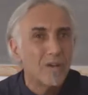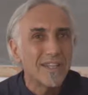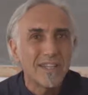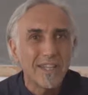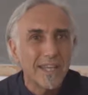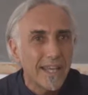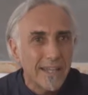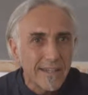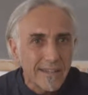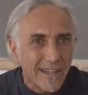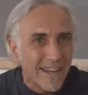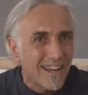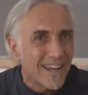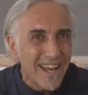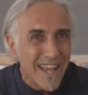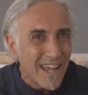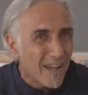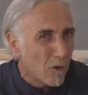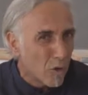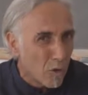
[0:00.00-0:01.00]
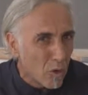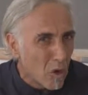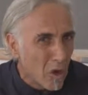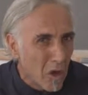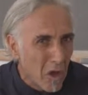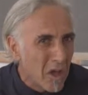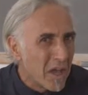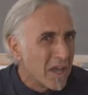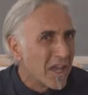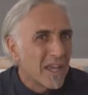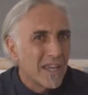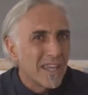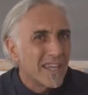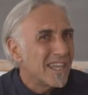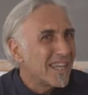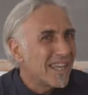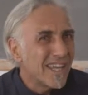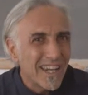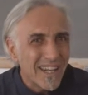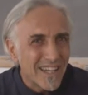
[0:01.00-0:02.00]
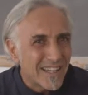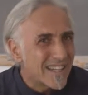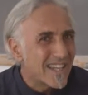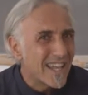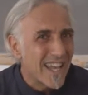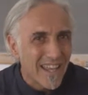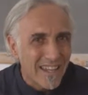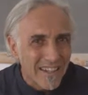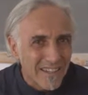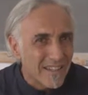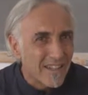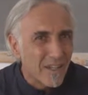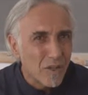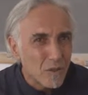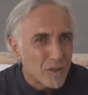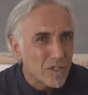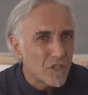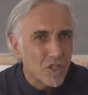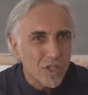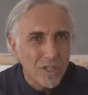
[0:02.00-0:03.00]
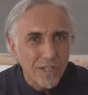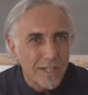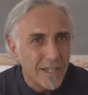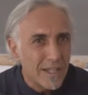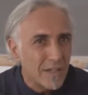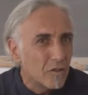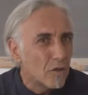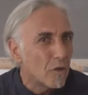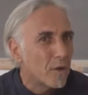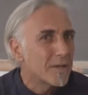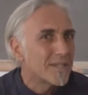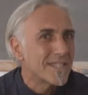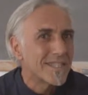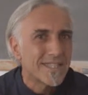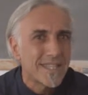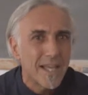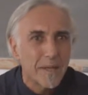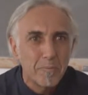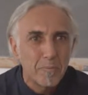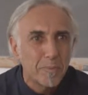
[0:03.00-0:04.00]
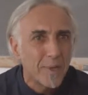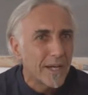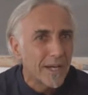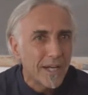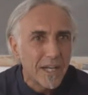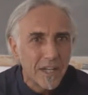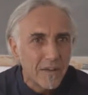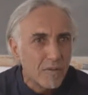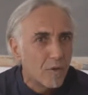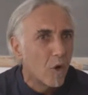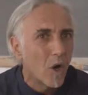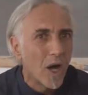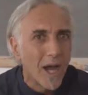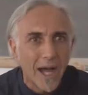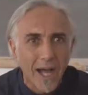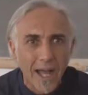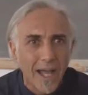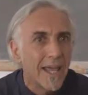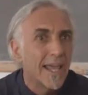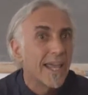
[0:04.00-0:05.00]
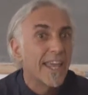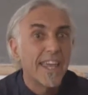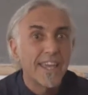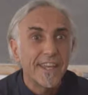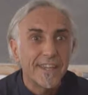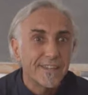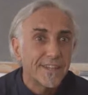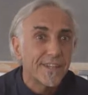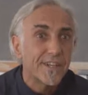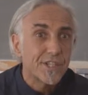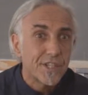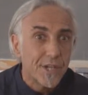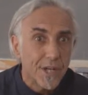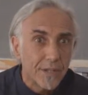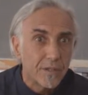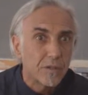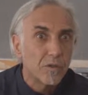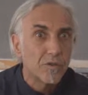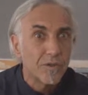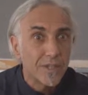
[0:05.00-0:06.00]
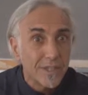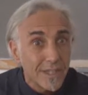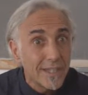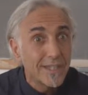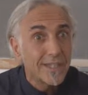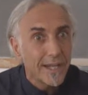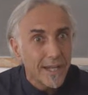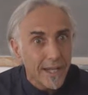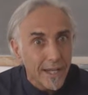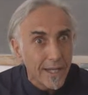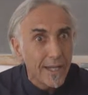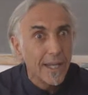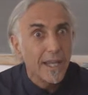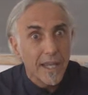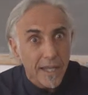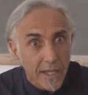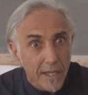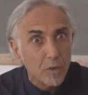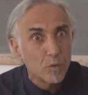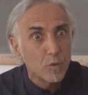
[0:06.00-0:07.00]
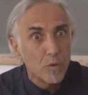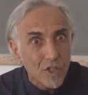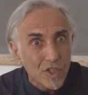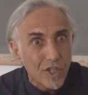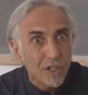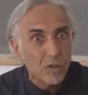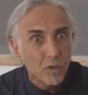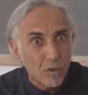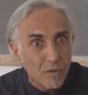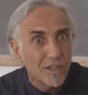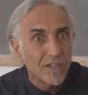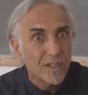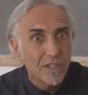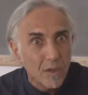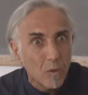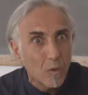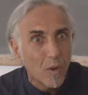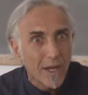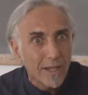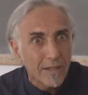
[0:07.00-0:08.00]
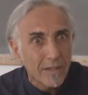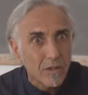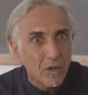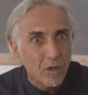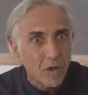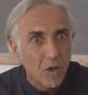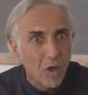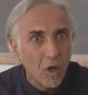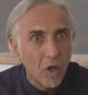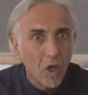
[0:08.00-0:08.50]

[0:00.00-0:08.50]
l'etichetta e leggo ingredienti, cosa c'è dentro e sempre arrivo a E323, E224.